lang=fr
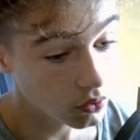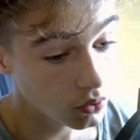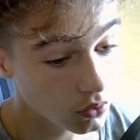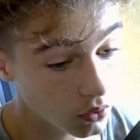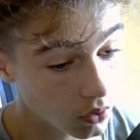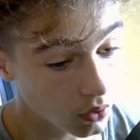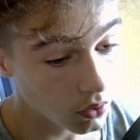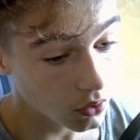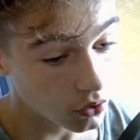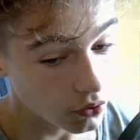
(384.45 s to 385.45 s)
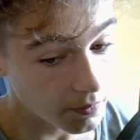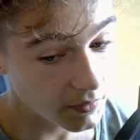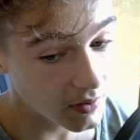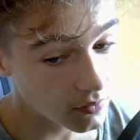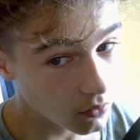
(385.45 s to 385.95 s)
Que euh, je vais
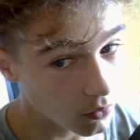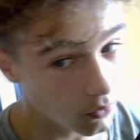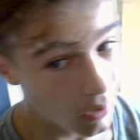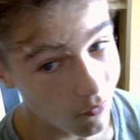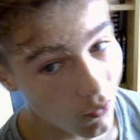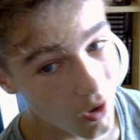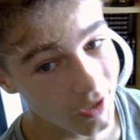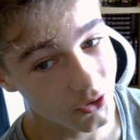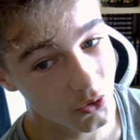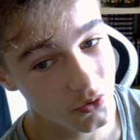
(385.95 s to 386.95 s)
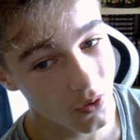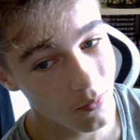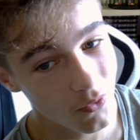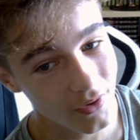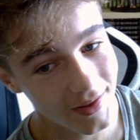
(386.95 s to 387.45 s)
peut-être euh, avoir les 200
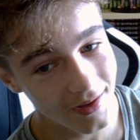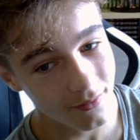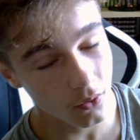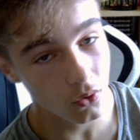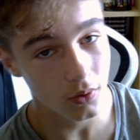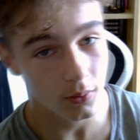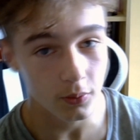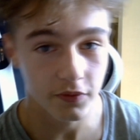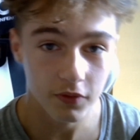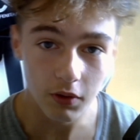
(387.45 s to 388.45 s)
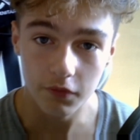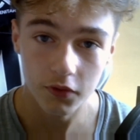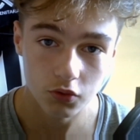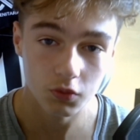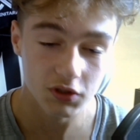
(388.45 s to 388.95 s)
abonnés avant euh, la
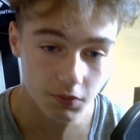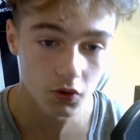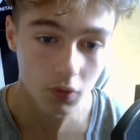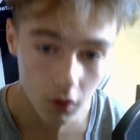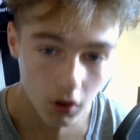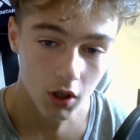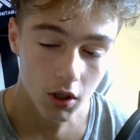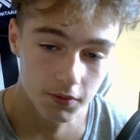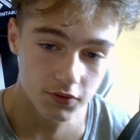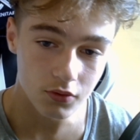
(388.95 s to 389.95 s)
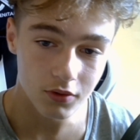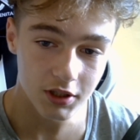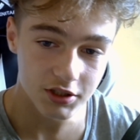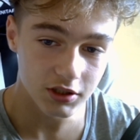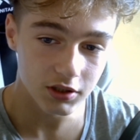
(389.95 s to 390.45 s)
fin du mois de septembre. Parce que
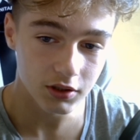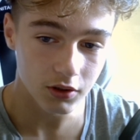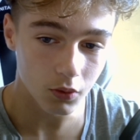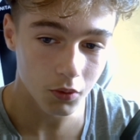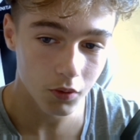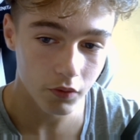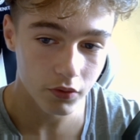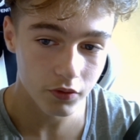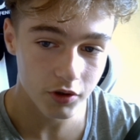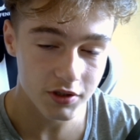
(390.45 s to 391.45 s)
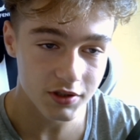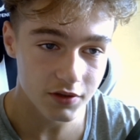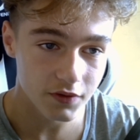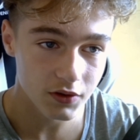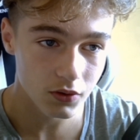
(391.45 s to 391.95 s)
là, j'ai au moment où vous voyez cette
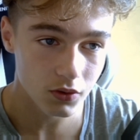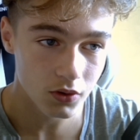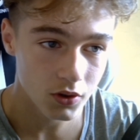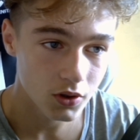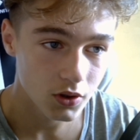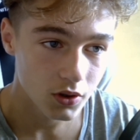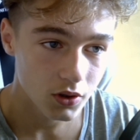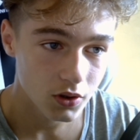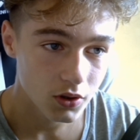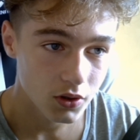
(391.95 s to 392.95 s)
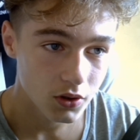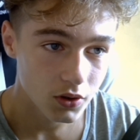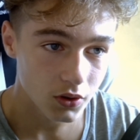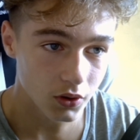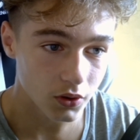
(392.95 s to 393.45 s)
vidéo,
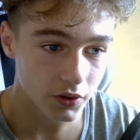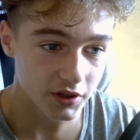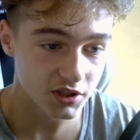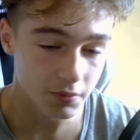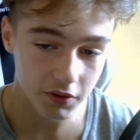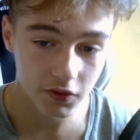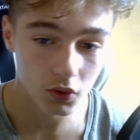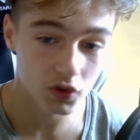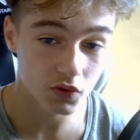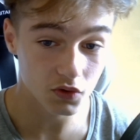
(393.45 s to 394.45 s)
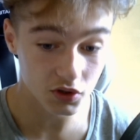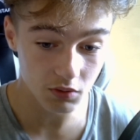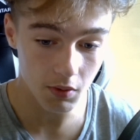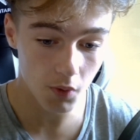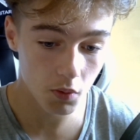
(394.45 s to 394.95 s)
il y a déjà plein de vidéos qui sont sorties.
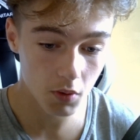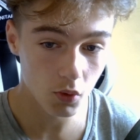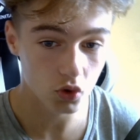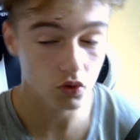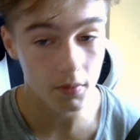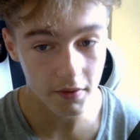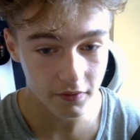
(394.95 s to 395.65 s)
Mais moi, au moment où je vois